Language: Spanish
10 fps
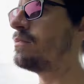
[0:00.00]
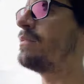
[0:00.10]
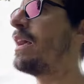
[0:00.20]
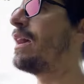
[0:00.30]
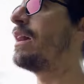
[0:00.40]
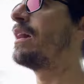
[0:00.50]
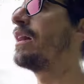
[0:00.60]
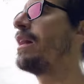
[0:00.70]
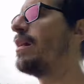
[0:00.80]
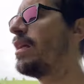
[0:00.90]

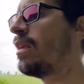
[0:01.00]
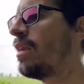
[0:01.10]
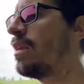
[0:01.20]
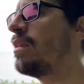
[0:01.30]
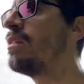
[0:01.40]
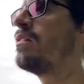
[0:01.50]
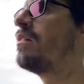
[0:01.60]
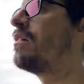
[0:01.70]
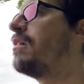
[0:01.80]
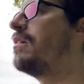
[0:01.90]
de que el...
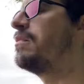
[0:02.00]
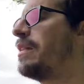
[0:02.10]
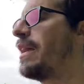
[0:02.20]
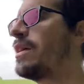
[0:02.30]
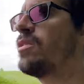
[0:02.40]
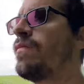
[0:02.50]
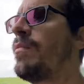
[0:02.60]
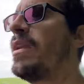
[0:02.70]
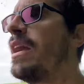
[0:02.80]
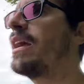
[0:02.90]
de que esos
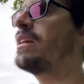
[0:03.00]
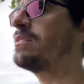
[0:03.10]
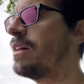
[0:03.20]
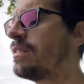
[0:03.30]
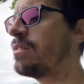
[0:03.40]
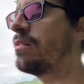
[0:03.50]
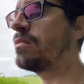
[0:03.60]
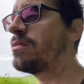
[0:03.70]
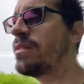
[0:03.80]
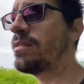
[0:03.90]
familiares que están de
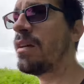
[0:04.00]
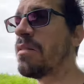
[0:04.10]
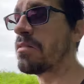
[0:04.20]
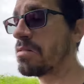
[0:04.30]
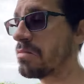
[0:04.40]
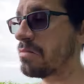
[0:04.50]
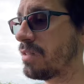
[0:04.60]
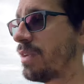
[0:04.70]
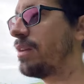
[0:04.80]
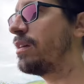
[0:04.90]
los testigos
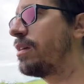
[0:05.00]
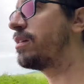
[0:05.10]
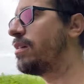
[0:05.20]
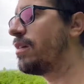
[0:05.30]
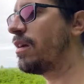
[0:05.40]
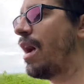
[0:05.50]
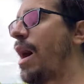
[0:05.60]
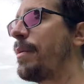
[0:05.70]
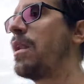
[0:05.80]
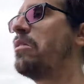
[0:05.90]
se
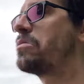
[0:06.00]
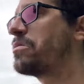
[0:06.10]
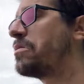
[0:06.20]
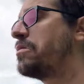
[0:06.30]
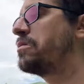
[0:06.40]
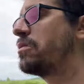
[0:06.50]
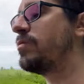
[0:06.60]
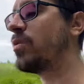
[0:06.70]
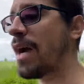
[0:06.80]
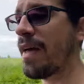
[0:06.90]
abran los ojos,
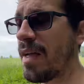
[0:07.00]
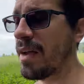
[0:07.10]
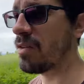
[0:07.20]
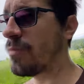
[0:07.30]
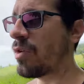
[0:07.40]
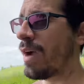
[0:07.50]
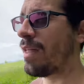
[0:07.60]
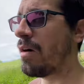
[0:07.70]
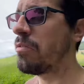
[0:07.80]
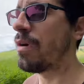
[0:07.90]
como cada, como
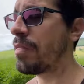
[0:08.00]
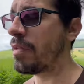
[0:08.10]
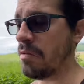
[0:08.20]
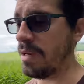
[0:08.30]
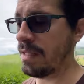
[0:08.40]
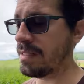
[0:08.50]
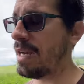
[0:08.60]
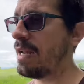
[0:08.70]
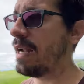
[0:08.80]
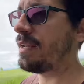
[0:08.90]
cada uno hace lo que le
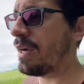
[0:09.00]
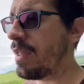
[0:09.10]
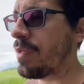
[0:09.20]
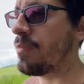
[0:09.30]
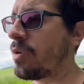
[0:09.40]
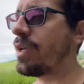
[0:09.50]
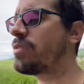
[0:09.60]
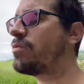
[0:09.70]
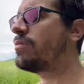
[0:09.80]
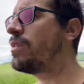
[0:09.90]
sale las narices, porque
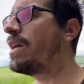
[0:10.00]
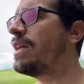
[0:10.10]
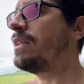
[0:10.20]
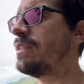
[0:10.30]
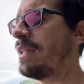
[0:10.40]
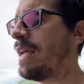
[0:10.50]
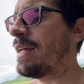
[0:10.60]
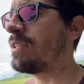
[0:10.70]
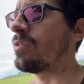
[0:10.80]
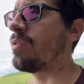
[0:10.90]
es un
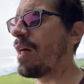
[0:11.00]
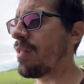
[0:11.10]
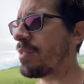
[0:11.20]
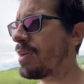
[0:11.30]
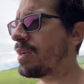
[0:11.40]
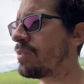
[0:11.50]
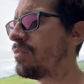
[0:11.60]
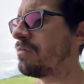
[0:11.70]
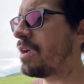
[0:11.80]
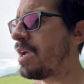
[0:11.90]
derecho de hacer
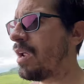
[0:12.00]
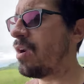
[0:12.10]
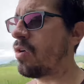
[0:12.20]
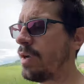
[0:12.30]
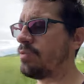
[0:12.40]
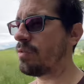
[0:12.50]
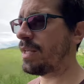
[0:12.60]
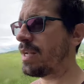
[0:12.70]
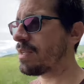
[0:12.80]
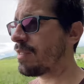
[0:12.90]
lo que tú
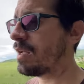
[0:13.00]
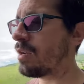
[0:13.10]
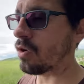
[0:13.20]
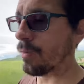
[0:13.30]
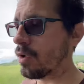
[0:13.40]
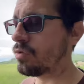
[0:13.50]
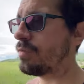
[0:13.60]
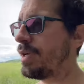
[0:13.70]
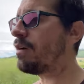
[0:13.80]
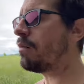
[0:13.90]
quieras hacer, como lo
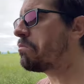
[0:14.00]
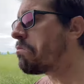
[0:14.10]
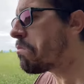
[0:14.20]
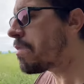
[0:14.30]
tuve yo,